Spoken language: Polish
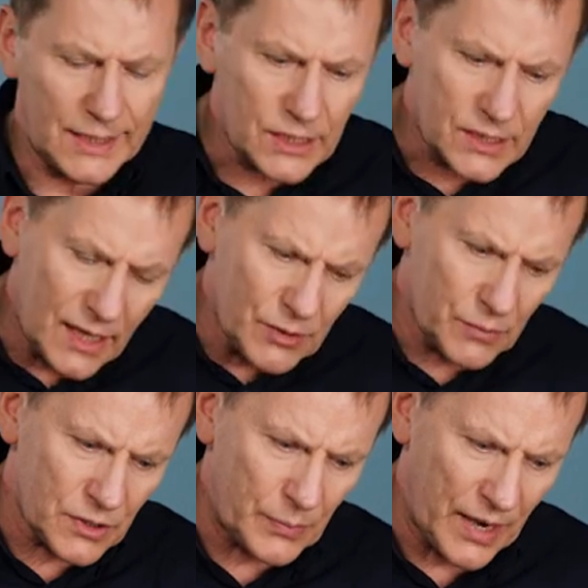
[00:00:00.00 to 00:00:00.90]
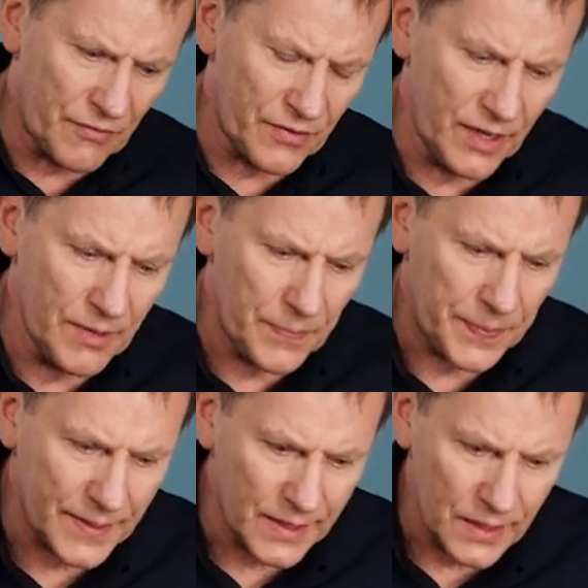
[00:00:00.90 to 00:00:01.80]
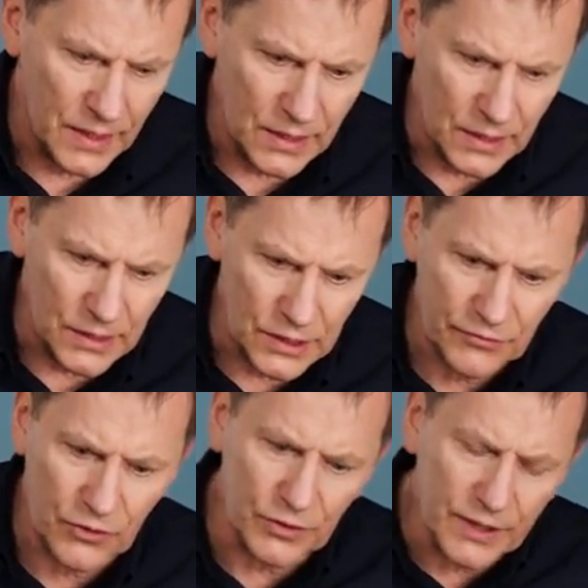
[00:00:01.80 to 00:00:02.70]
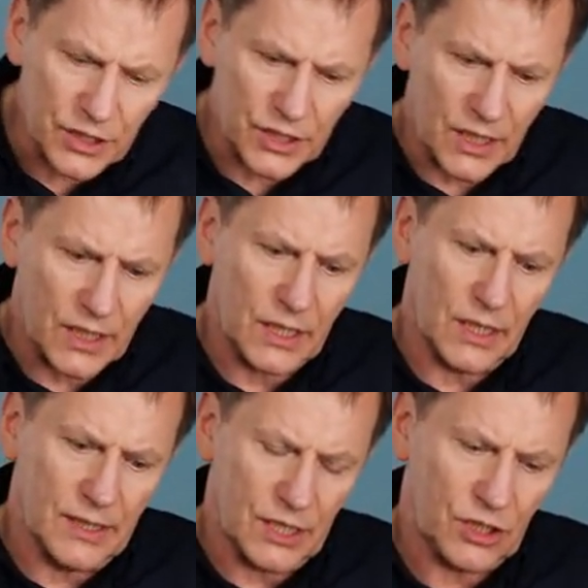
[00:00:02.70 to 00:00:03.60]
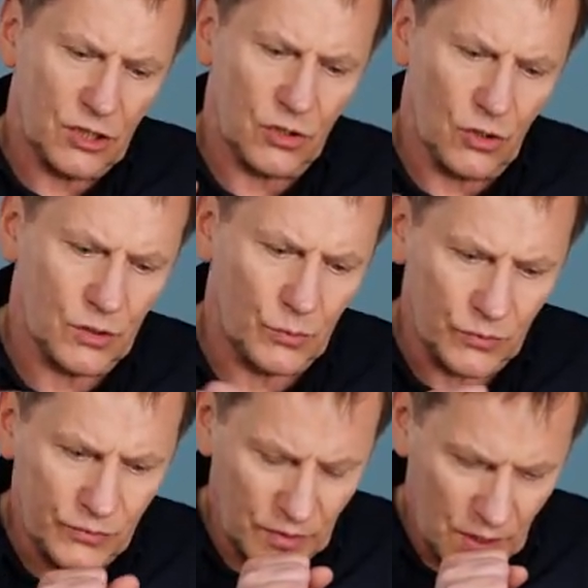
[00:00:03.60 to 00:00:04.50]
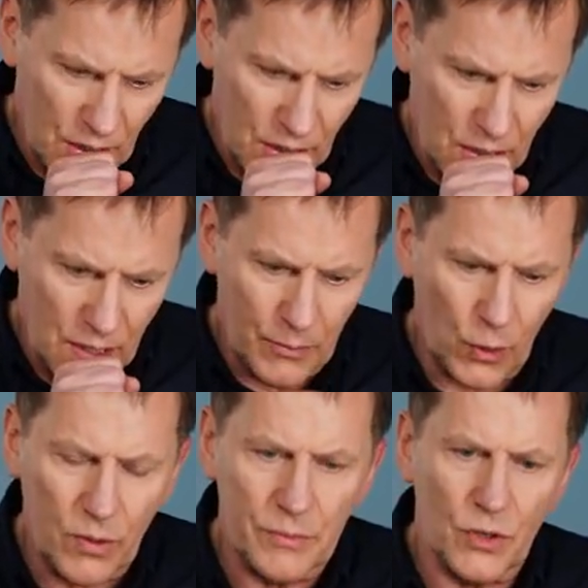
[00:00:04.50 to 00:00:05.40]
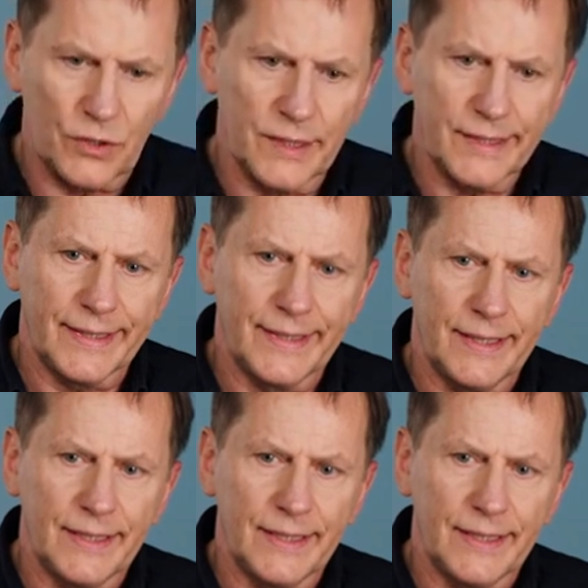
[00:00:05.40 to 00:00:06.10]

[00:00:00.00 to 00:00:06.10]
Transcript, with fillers: Ale też zdałem sobie sprawę, że w kontekście naszych rozmów pogłębionych,